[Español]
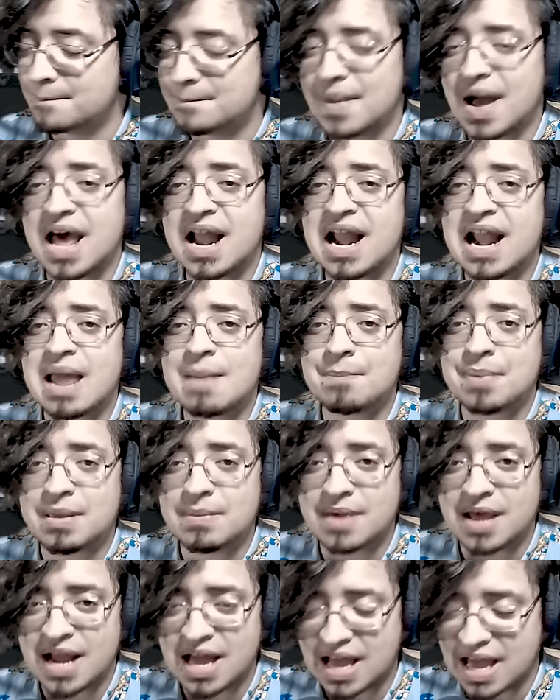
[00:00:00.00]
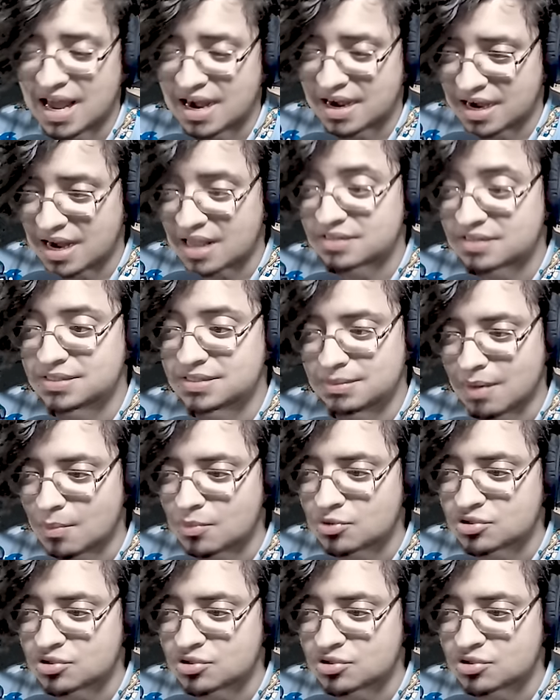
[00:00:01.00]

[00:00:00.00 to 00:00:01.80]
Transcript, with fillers: Para la primera carrera sí vamos a